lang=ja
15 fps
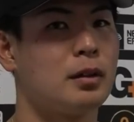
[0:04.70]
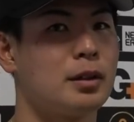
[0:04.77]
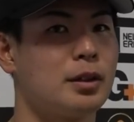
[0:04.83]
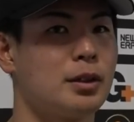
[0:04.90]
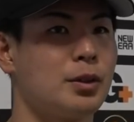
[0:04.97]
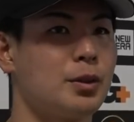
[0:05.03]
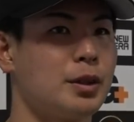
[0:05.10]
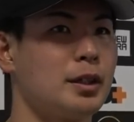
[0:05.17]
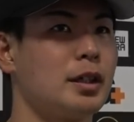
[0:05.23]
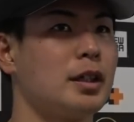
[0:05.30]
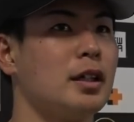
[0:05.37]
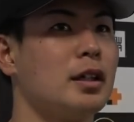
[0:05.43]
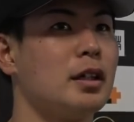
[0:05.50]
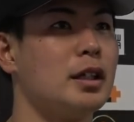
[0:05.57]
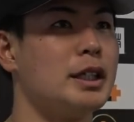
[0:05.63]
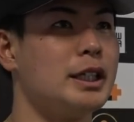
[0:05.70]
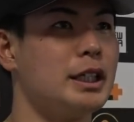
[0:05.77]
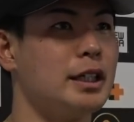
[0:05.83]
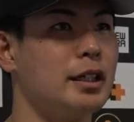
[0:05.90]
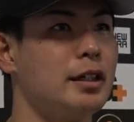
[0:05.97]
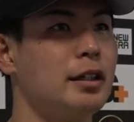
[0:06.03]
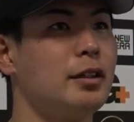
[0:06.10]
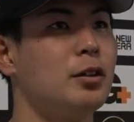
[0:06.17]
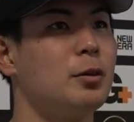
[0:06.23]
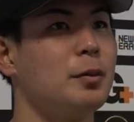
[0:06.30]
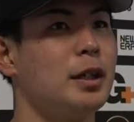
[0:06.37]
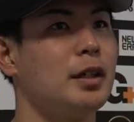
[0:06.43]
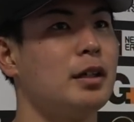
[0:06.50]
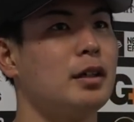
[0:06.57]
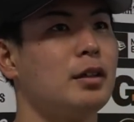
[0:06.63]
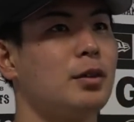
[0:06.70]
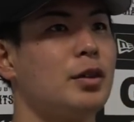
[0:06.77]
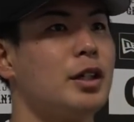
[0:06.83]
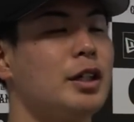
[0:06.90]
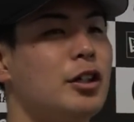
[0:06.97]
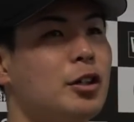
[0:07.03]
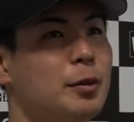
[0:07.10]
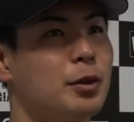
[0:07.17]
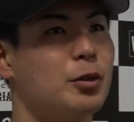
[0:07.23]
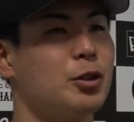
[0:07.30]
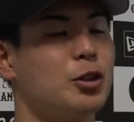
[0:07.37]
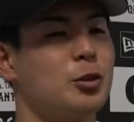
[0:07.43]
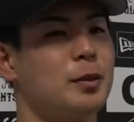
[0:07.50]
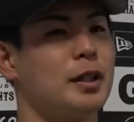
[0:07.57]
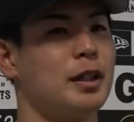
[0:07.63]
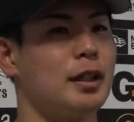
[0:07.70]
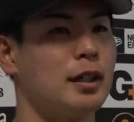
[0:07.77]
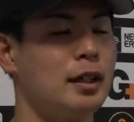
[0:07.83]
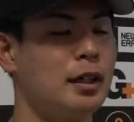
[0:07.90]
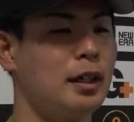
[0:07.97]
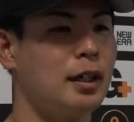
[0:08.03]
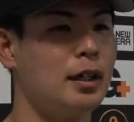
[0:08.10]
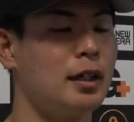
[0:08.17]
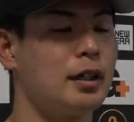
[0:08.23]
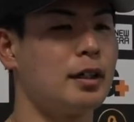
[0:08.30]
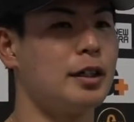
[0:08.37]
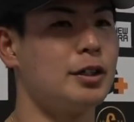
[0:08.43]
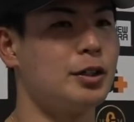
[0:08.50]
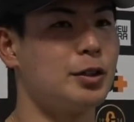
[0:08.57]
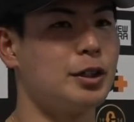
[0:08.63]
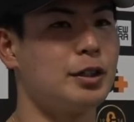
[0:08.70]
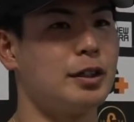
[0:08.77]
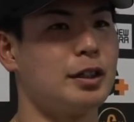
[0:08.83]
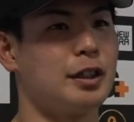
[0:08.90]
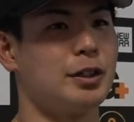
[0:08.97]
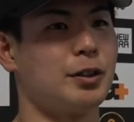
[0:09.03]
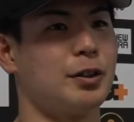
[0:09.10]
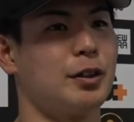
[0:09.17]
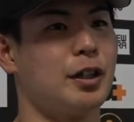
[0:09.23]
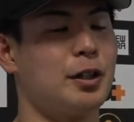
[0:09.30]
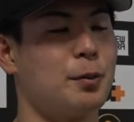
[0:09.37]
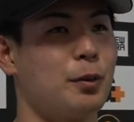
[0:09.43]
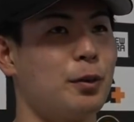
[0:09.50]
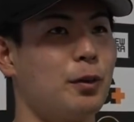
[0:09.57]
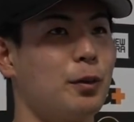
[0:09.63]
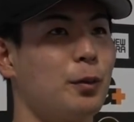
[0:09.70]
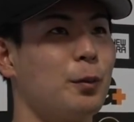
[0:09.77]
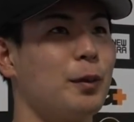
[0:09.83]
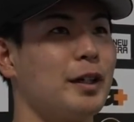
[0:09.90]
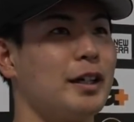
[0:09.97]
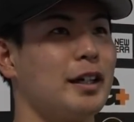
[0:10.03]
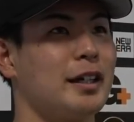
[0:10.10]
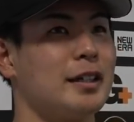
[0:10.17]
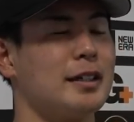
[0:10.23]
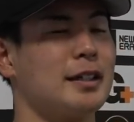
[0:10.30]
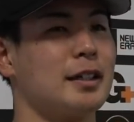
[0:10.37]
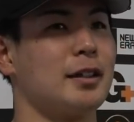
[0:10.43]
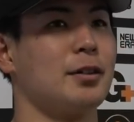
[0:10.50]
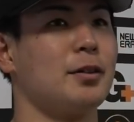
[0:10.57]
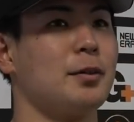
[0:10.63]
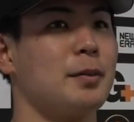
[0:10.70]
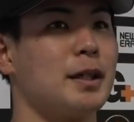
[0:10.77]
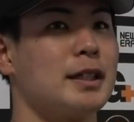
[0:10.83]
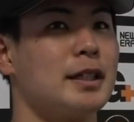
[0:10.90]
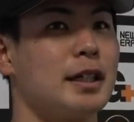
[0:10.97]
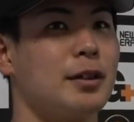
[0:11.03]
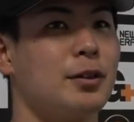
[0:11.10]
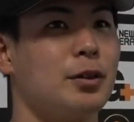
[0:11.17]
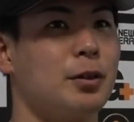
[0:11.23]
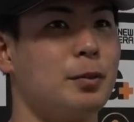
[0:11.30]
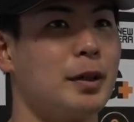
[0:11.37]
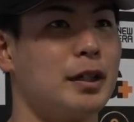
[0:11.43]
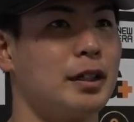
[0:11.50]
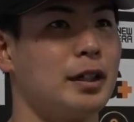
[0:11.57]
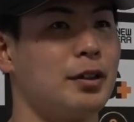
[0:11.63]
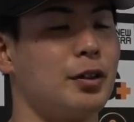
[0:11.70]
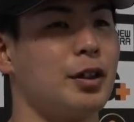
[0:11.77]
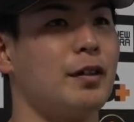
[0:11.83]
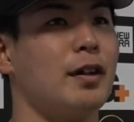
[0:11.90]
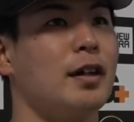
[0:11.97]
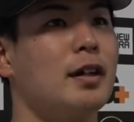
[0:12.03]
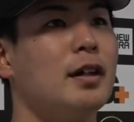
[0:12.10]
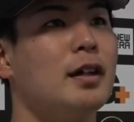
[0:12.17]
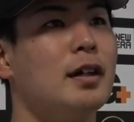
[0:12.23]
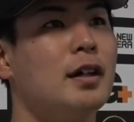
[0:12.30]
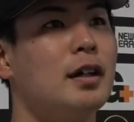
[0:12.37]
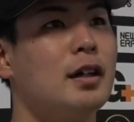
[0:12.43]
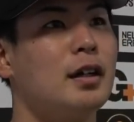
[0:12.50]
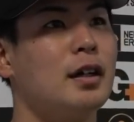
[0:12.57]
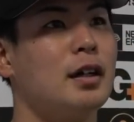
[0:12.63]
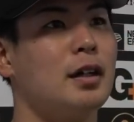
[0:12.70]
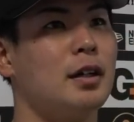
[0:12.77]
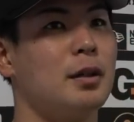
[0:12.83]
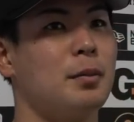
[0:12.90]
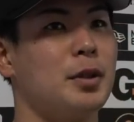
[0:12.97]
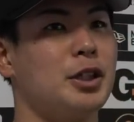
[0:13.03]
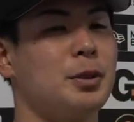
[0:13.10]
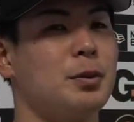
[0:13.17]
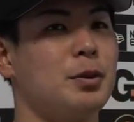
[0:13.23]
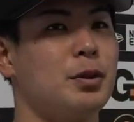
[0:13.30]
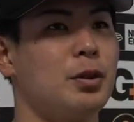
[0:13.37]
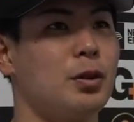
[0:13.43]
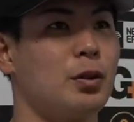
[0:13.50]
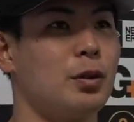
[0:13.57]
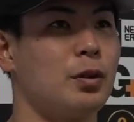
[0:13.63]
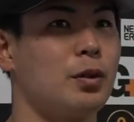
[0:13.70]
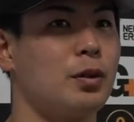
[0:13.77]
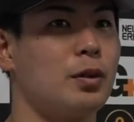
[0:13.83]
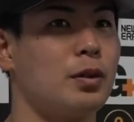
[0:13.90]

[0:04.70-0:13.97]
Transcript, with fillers: そうですね1イニング目と2イニング目途中まで緊張しすぎてちょっと何も覚えてないんですけど、まあ、最後のバッターの時は、まあ、自分の